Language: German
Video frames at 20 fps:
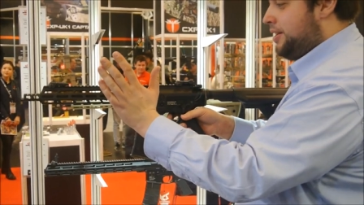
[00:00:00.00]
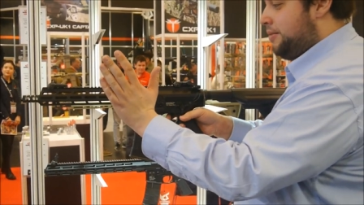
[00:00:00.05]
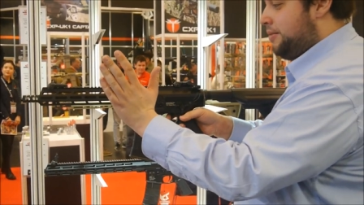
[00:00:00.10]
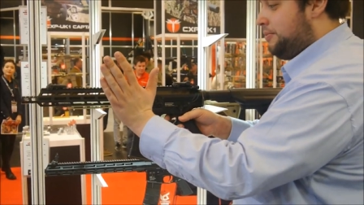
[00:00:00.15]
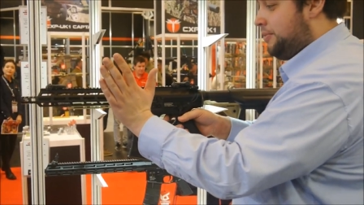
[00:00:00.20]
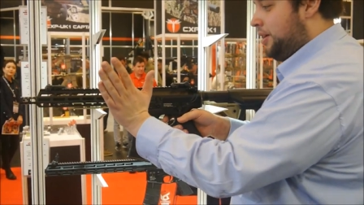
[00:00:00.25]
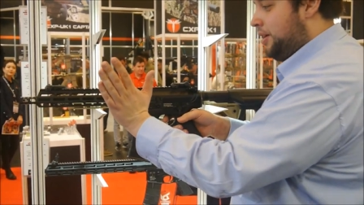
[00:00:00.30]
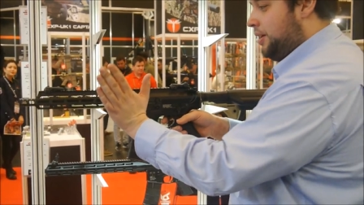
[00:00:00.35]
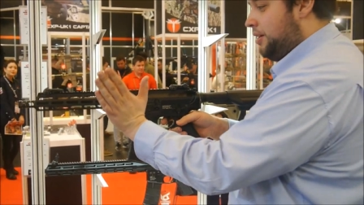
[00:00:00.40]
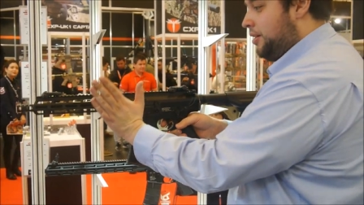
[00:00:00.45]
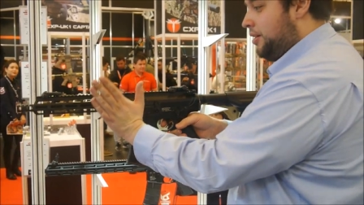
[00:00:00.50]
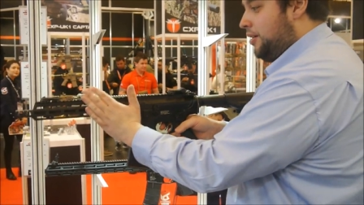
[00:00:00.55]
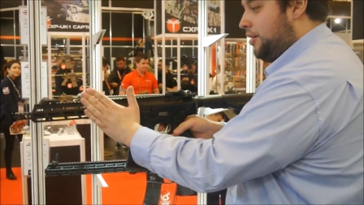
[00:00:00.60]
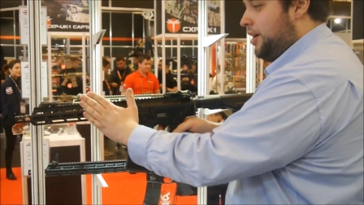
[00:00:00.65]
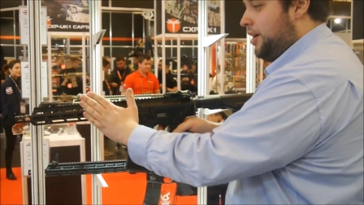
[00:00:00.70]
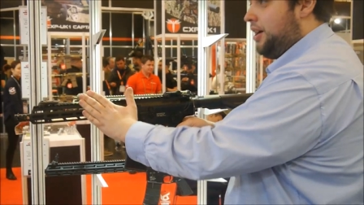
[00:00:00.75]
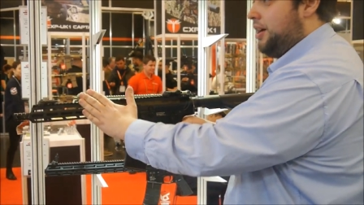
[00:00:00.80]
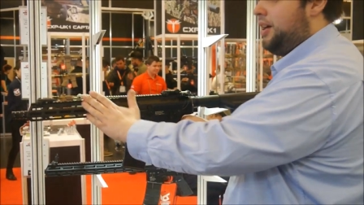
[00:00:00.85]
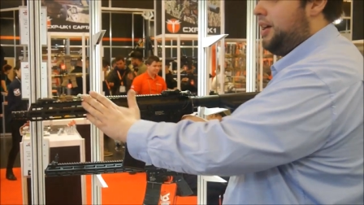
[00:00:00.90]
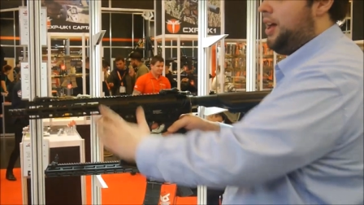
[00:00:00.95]
im
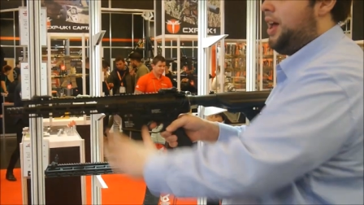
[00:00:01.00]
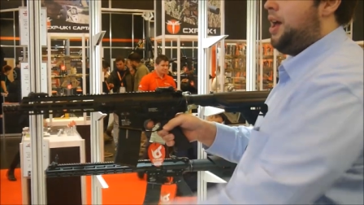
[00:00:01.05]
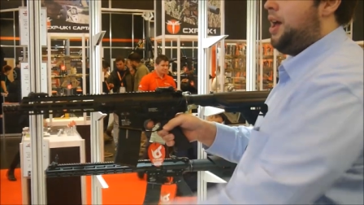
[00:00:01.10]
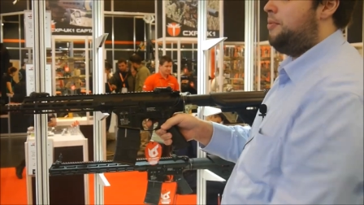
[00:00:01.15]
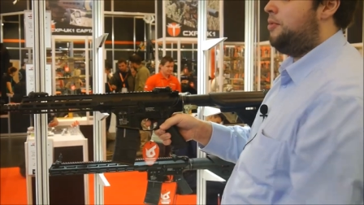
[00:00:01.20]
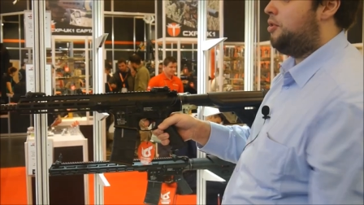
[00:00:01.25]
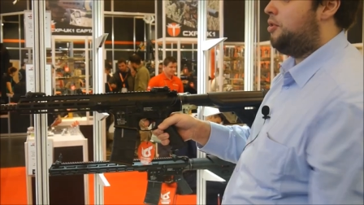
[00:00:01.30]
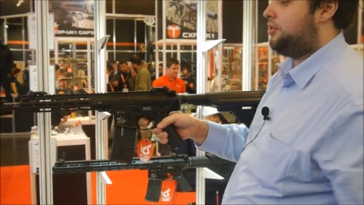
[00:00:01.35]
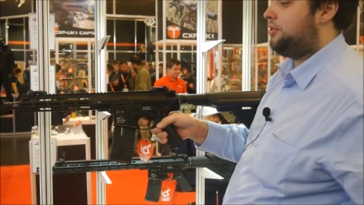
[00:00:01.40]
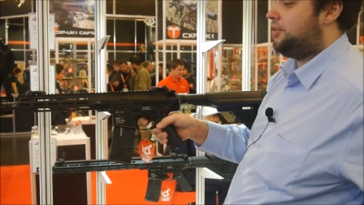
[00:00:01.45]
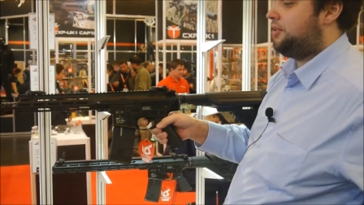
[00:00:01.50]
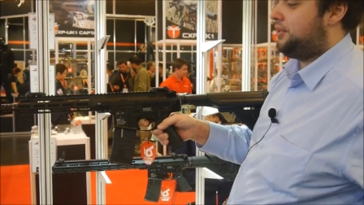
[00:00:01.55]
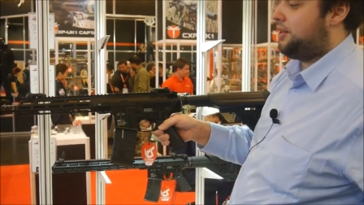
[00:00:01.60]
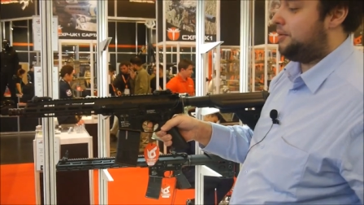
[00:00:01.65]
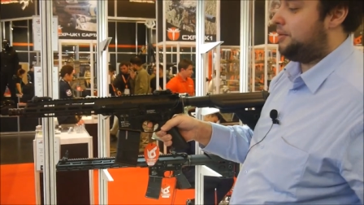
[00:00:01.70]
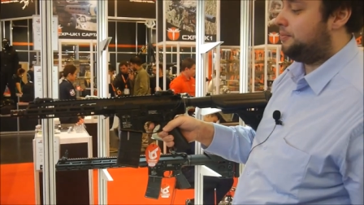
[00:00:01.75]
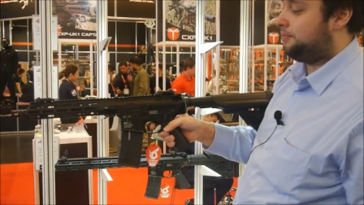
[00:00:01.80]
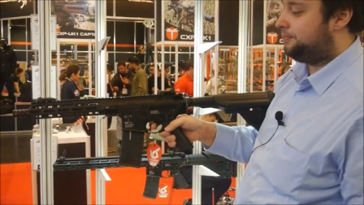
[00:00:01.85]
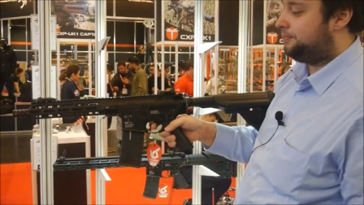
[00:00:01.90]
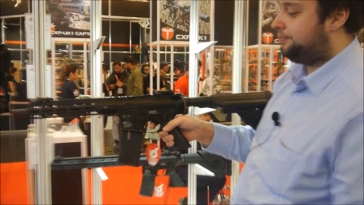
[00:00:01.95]

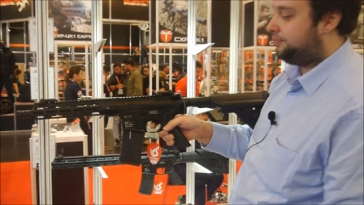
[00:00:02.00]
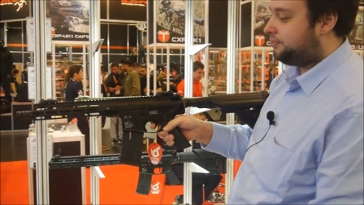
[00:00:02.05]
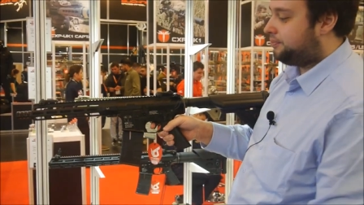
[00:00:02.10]
M-Lock-System.